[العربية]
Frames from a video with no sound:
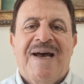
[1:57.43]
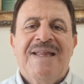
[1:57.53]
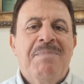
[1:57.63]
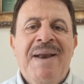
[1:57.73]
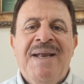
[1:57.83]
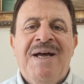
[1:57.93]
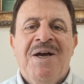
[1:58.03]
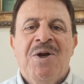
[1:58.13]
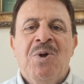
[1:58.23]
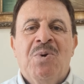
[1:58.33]
أتمنى
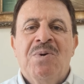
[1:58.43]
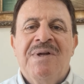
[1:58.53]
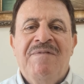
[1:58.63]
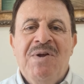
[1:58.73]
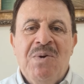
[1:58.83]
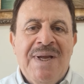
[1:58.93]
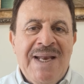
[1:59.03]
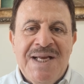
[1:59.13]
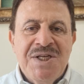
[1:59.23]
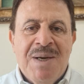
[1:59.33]
أن يكون الفيديو نال
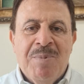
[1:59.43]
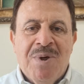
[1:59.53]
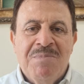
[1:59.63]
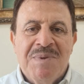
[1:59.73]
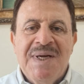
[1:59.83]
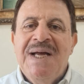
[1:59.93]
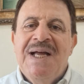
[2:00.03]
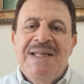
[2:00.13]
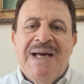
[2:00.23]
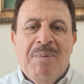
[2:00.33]
إعجابكم
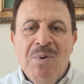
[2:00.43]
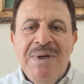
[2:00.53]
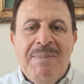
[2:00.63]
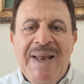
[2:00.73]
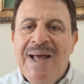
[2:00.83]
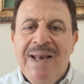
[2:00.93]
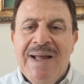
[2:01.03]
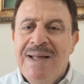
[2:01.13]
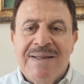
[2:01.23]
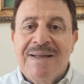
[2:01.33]
تابعونا
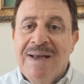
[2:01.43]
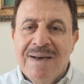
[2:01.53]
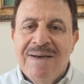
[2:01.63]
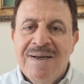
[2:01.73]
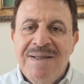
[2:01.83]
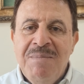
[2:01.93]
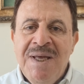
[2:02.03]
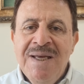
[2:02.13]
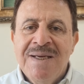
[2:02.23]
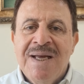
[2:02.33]
بالحلقات
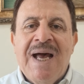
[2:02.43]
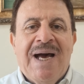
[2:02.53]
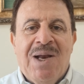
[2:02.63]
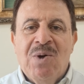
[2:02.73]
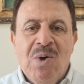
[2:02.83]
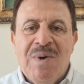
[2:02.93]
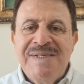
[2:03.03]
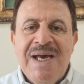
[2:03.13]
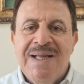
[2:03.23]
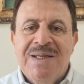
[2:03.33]
القادمة على كل
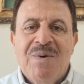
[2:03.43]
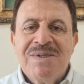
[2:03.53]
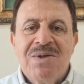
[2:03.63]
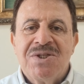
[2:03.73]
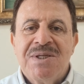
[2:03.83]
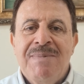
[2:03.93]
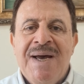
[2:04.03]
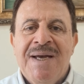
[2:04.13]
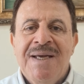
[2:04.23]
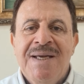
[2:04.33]
وسائل التواصل
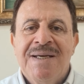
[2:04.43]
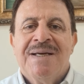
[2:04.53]
الاجتماعي